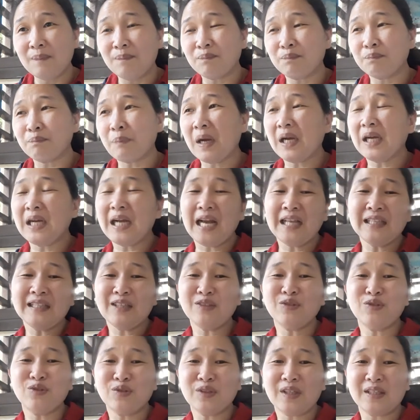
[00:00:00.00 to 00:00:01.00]
pagka
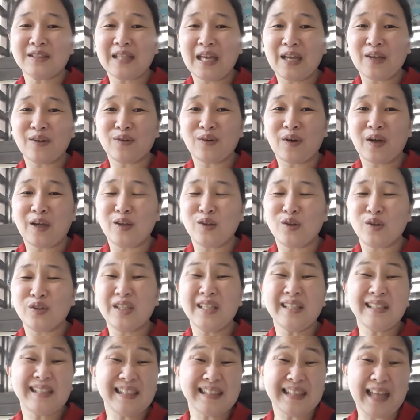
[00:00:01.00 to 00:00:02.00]
nandun na tayo kay Lord,
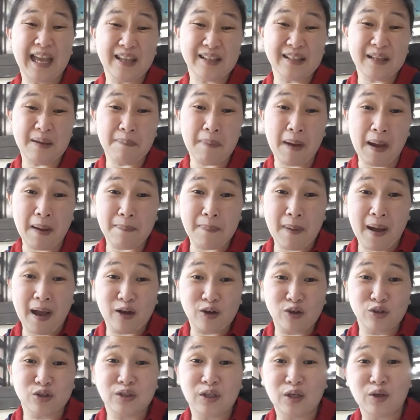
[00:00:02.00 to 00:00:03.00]
hindi tayo
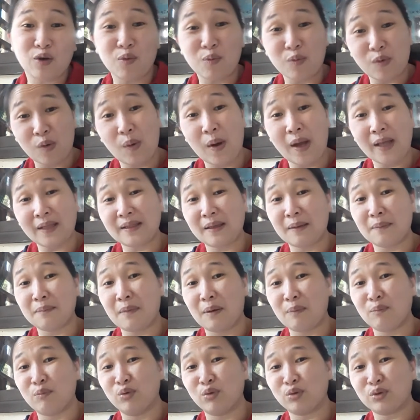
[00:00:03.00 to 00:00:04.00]
napapagod na gumawa ng
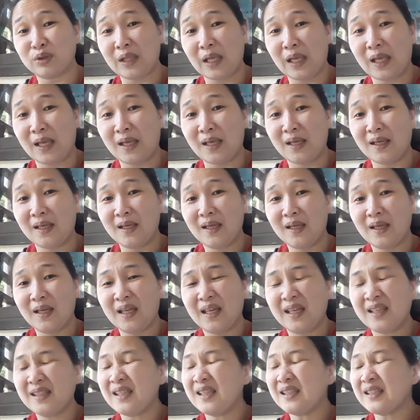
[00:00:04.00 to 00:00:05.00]
mabuti.
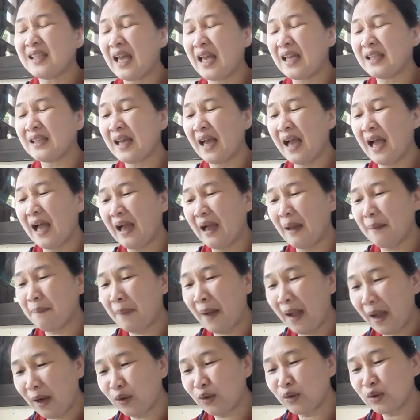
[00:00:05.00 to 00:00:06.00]
Hindi tayo
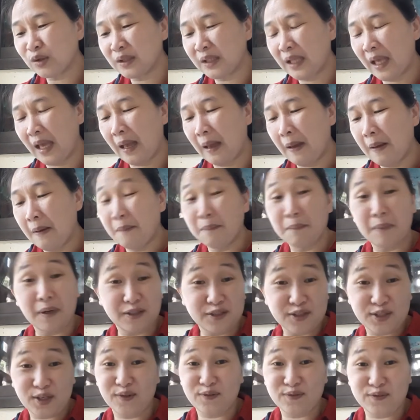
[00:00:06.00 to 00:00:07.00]
nakakapagod na
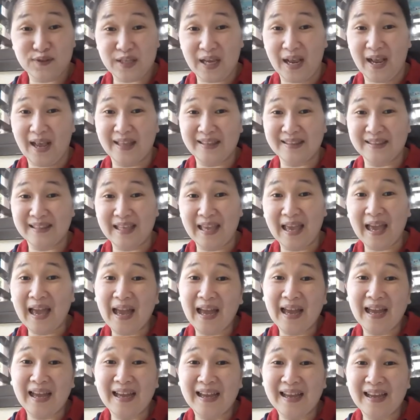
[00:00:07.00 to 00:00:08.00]
mag-serve sa
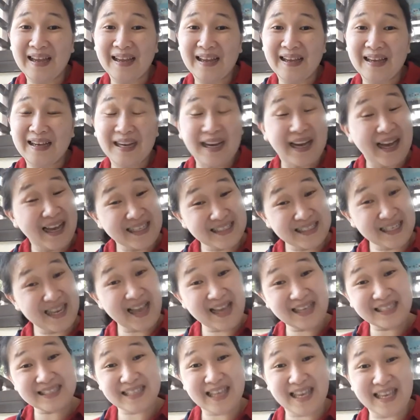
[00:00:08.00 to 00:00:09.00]
Kanya. Kasi
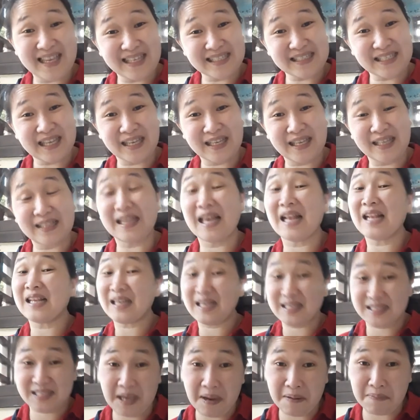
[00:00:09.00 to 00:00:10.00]
ang saya-saya dahil
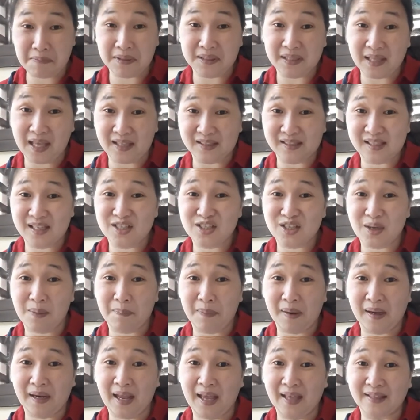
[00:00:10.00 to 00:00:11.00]
kasama natin siya
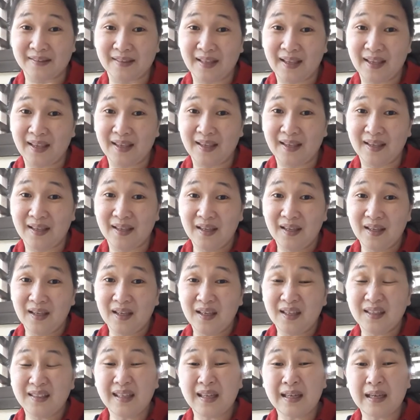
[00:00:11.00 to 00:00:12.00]
parati.
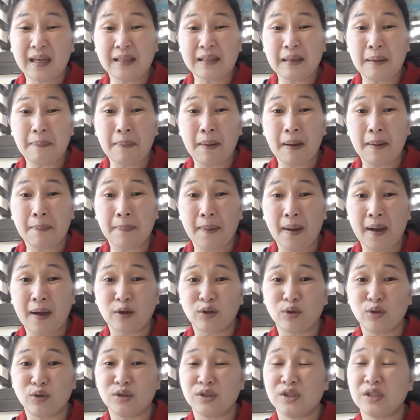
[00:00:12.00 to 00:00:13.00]
Hindi ka
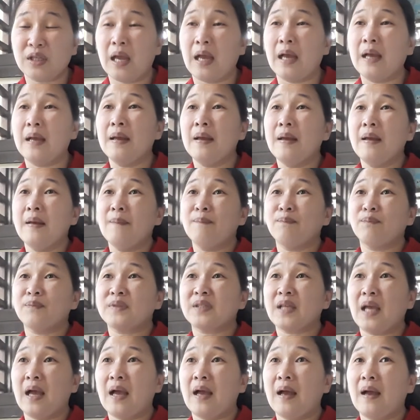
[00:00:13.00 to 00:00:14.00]
napapagod sa
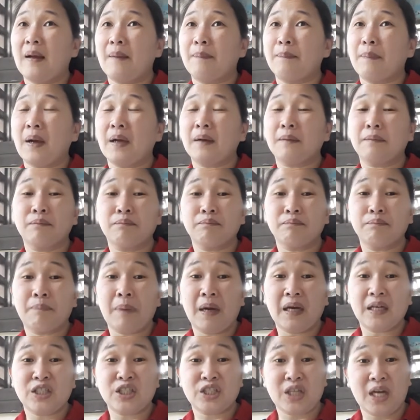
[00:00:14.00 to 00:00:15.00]
sa pag,
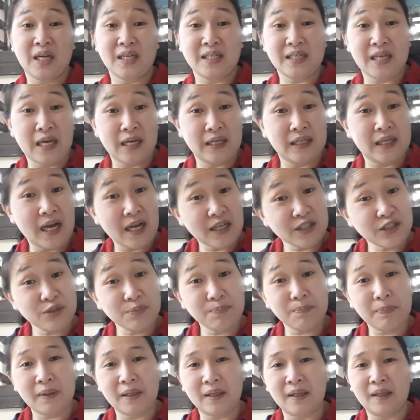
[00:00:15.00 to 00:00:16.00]
pag-share ng
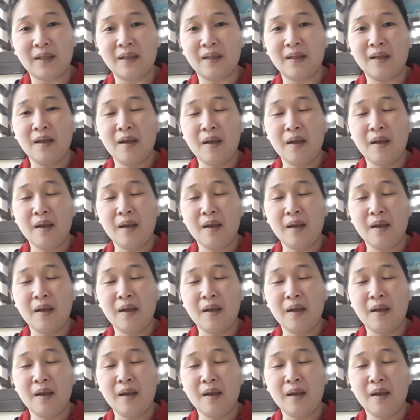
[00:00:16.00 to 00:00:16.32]
gospel,